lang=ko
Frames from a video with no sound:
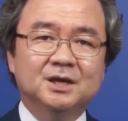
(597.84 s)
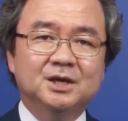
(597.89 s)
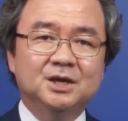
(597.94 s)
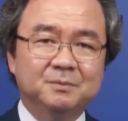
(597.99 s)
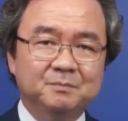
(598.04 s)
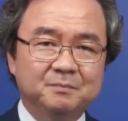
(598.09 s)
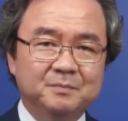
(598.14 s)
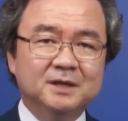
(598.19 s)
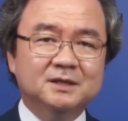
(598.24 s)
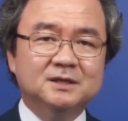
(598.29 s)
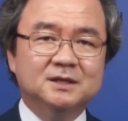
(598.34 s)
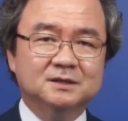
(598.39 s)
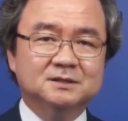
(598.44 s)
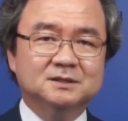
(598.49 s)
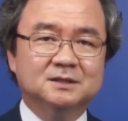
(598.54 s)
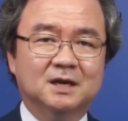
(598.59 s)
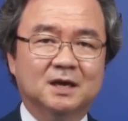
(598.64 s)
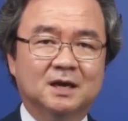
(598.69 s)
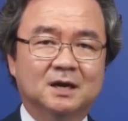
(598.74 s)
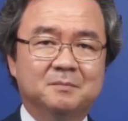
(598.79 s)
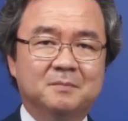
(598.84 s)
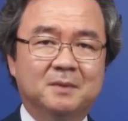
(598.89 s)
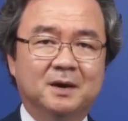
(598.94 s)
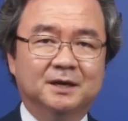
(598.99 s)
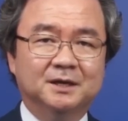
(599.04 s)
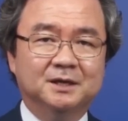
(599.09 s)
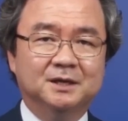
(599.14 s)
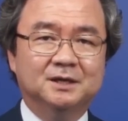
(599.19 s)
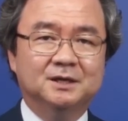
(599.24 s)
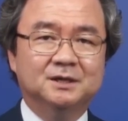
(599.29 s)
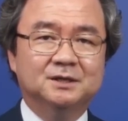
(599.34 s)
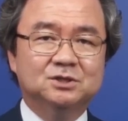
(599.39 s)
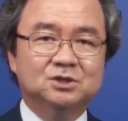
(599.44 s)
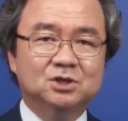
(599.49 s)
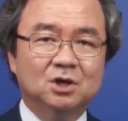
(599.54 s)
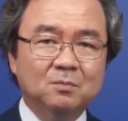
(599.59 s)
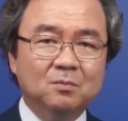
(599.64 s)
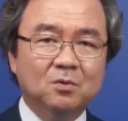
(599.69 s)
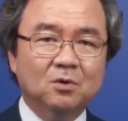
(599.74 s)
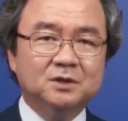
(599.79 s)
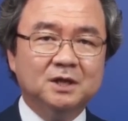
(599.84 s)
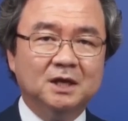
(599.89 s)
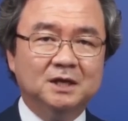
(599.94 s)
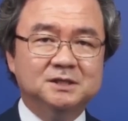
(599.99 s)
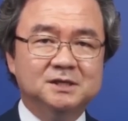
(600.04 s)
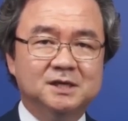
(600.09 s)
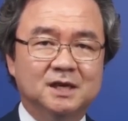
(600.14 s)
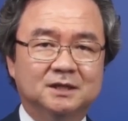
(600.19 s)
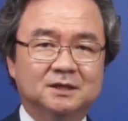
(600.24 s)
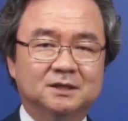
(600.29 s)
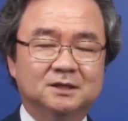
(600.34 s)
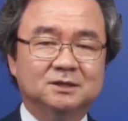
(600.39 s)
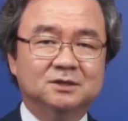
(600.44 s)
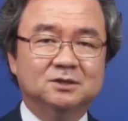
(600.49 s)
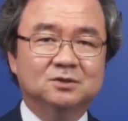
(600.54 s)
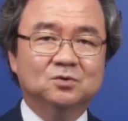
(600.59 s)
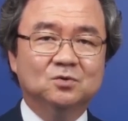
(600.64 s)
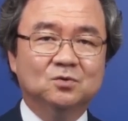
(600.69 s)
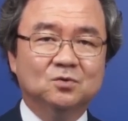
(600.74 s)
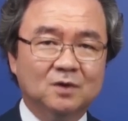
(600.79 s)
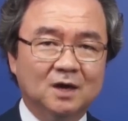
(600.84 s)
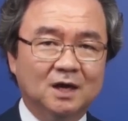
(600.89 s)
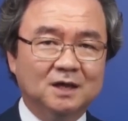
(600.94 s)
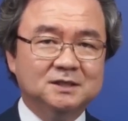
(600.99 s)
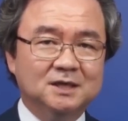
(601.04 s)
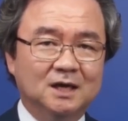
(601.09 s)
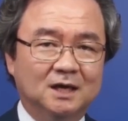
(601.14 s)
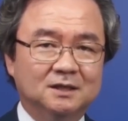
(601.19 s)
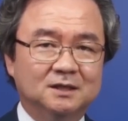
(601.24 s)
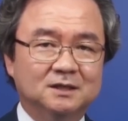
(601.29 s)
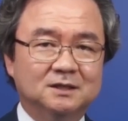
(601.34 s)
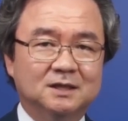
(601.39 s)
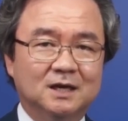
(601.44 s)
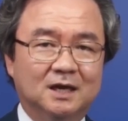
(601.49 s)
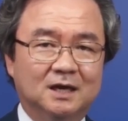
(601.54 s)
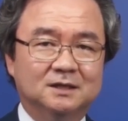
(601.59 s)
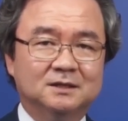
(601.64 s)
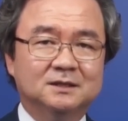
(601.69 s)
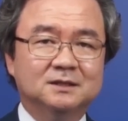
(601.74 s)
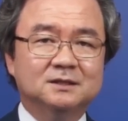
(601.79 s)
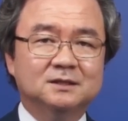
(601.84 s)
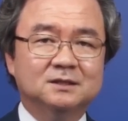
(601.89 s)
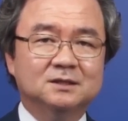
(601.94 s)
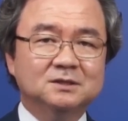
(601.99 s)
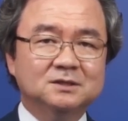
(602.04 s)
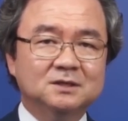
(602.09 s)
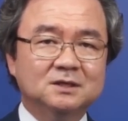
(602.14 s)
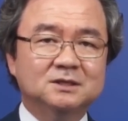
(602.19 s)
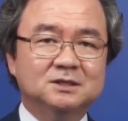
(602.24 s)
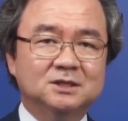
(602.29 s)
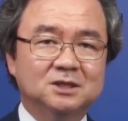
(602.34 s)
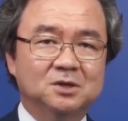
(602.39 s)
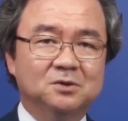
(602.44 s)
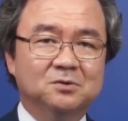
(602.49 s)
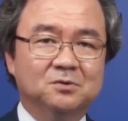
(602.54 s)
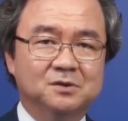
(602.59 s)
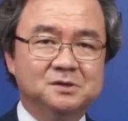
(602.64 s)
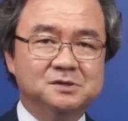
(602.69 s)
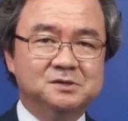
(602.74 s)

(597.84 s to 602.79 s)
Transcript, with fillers: 인빅텍스라는 말이 정복되지 않는, 굴하지 않는다는 뜻을 지니고